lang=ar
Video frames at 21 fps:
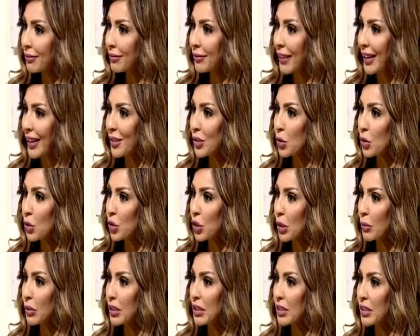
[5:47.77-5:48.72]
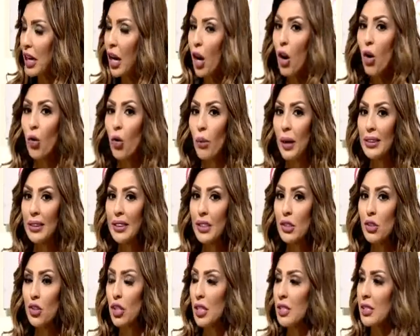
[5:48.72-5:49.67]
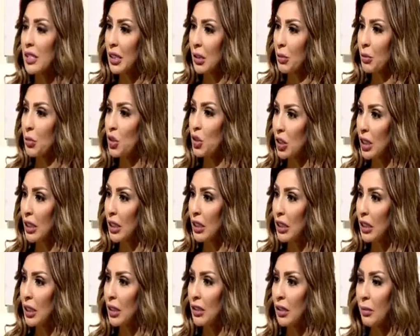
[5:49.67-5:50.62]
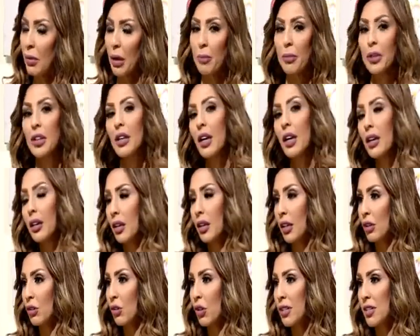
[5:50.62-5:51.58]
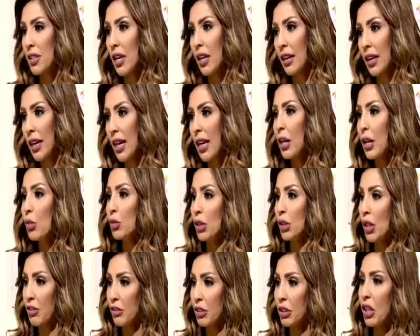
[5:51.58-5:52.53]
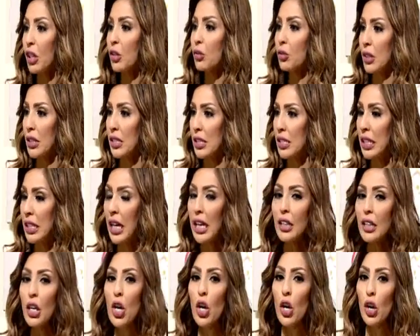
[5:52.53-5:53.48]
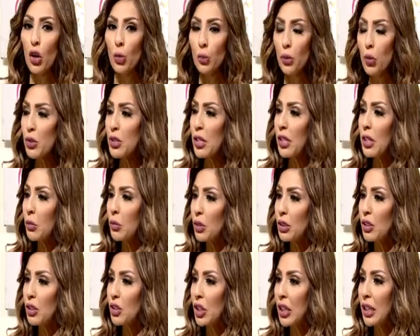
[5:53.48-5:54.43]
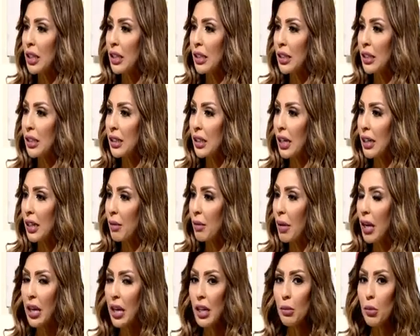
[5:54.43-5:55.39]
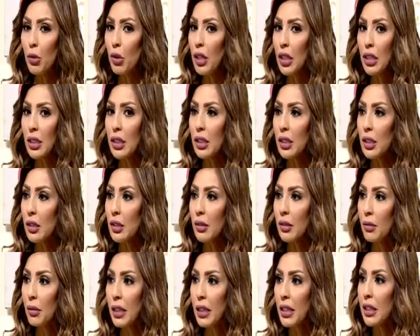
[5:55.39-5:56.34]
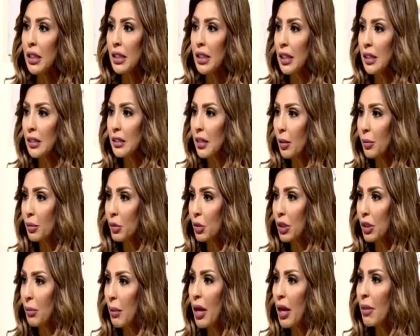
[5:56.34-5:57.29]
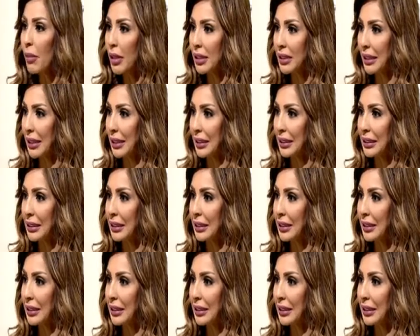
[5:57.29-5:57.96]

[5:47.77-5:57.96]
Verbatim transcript: على السوشيال ميديا وبعدين الشخص اللي بيشتري طبعا بينغر انه اسعار اقل وتخفيضات وتنزيلات وبيوصل المنتج على على المحل بقول لك غير اللي انا طلبته تماما يعني